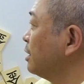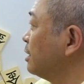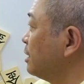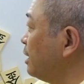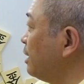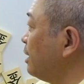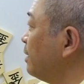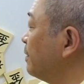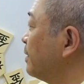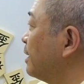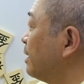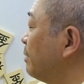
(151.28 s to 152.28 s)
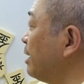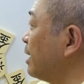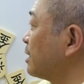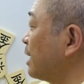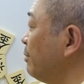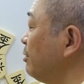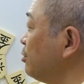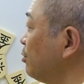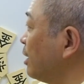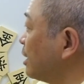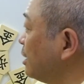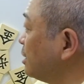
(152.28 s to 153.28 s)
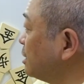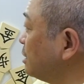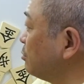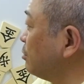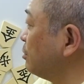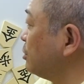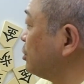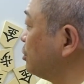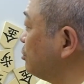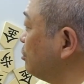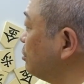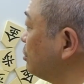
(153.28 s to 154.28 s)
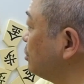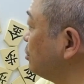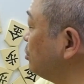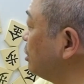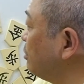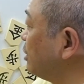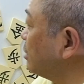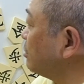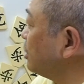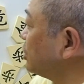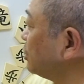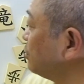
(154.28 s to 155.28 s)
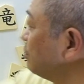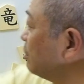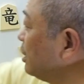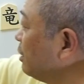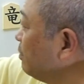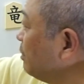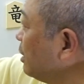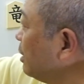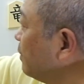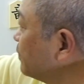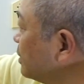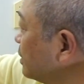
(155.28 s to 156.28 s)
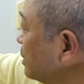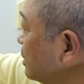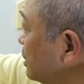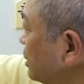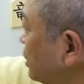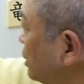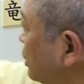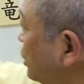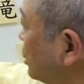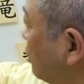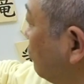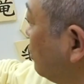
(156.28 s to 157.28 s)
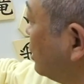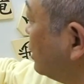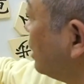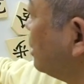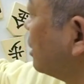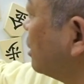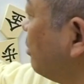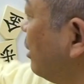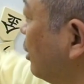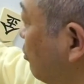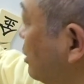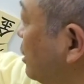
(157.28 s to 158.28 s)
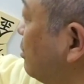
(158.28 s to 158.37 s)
で、まあ、ダメと分かりつつも、一応読んでみたくなっちゃうのが、まあ、飛車を1三になって、まあ、合駒すれ